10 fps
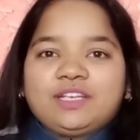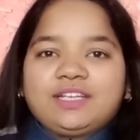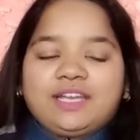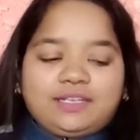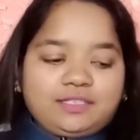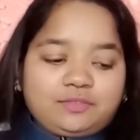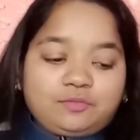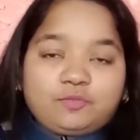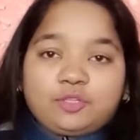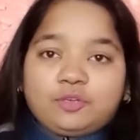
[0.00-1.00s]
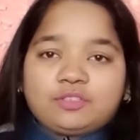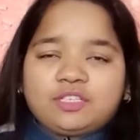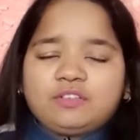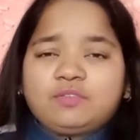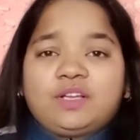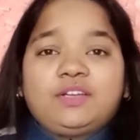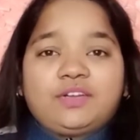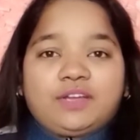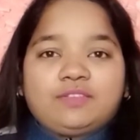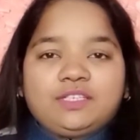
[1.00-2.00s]
कैन गेट इट फॉर योर सेल्फ वाइल
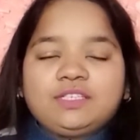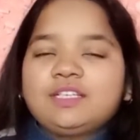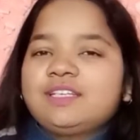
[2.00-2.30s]
ट्रैवलिंग